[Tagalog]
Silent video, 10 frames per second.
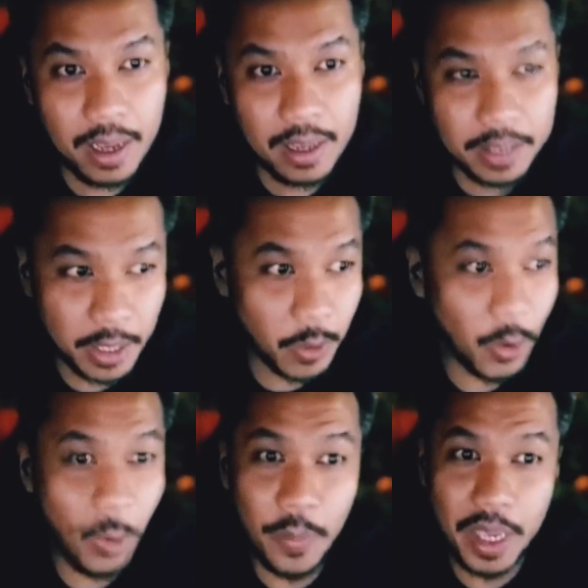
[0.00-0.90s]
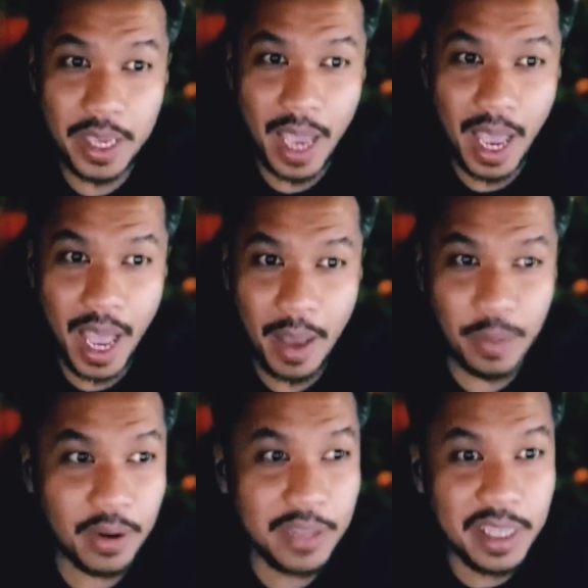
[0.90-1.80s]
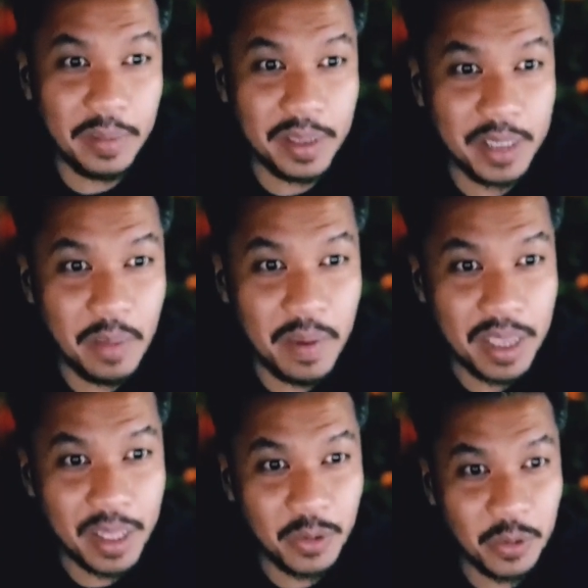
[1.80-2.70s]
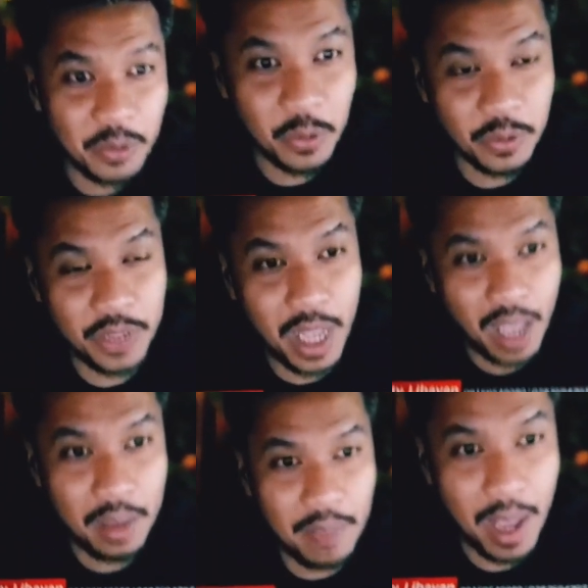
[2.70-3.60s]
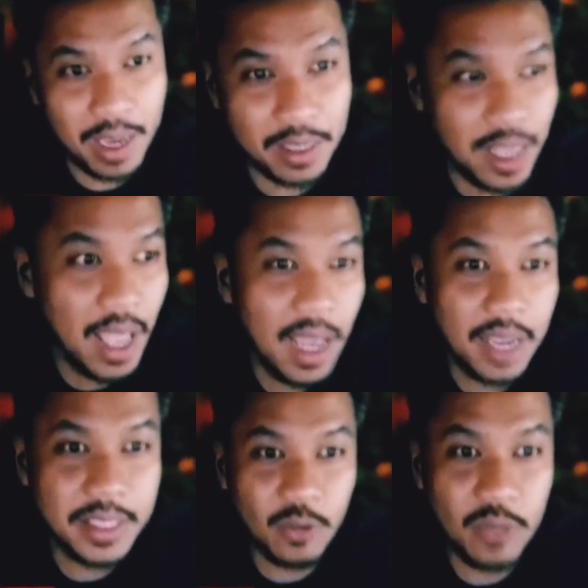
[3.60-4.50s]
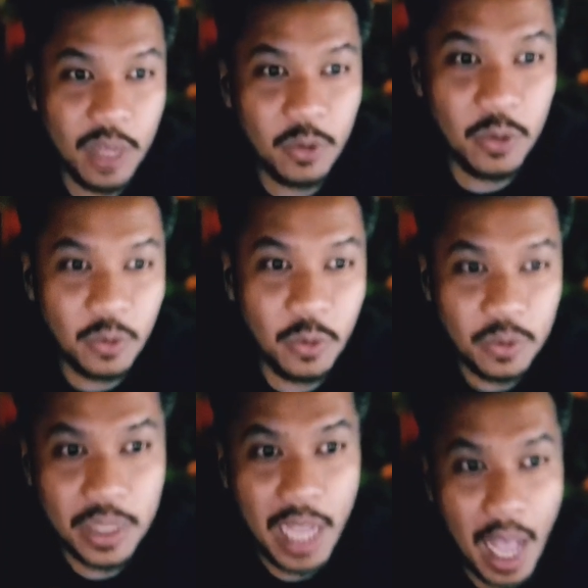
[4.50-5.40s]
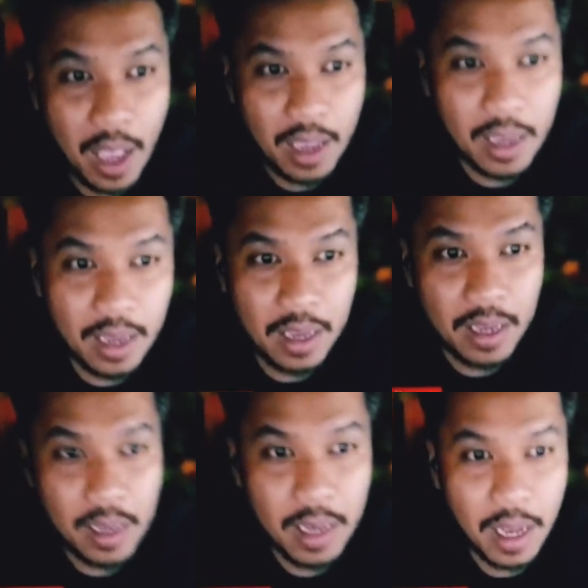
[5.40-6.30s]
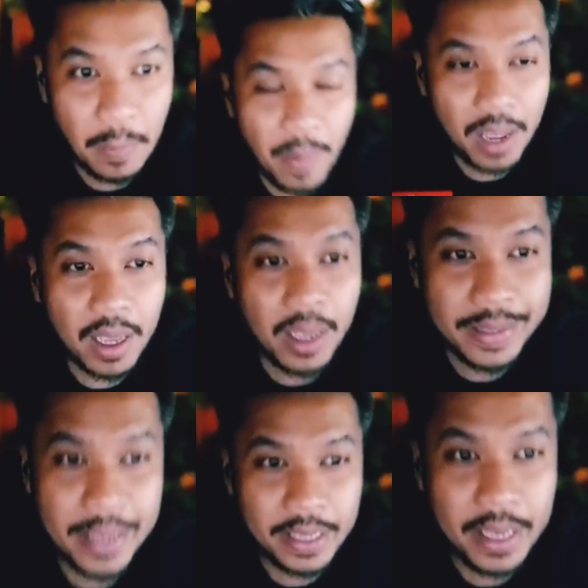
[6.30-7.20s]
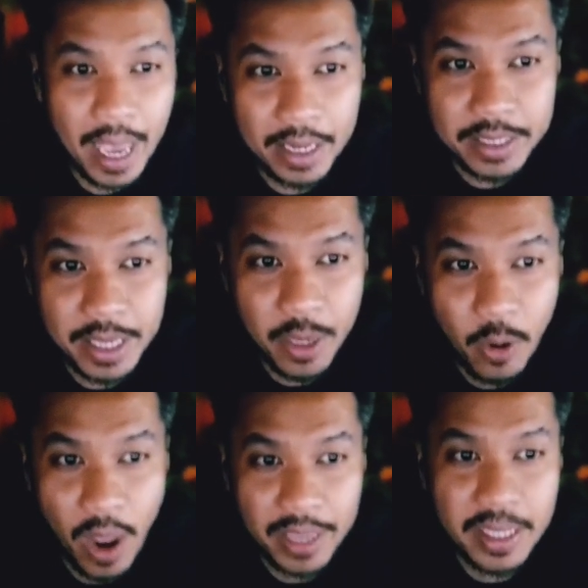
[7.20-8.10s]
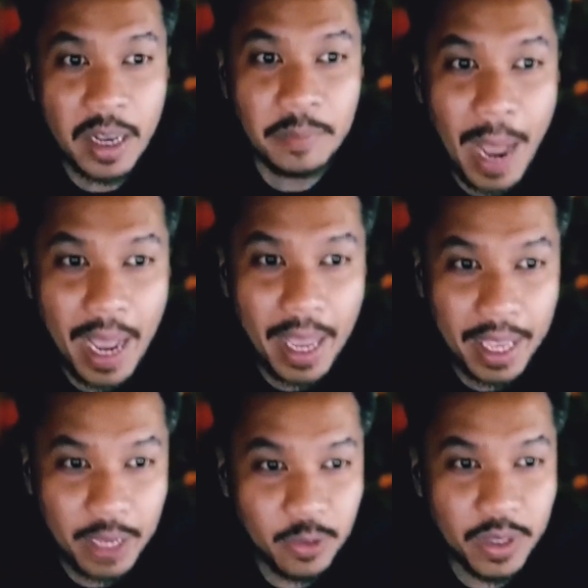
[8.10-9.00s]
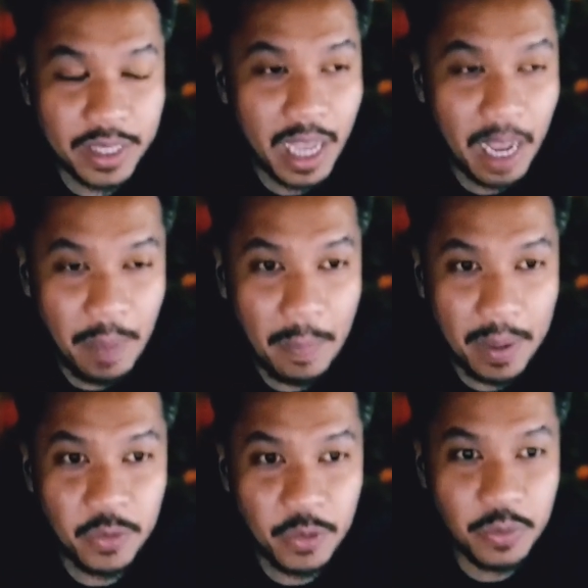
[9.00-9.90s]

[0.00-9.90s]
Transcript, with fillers: Siguro umiiyak ka, pero hindi ibig sabihin nalulungkot ka. Bakit? Kasi kung nalulungkot ka, kapag nangyayari sa iyo ang isang bagay katulad ng kapapanood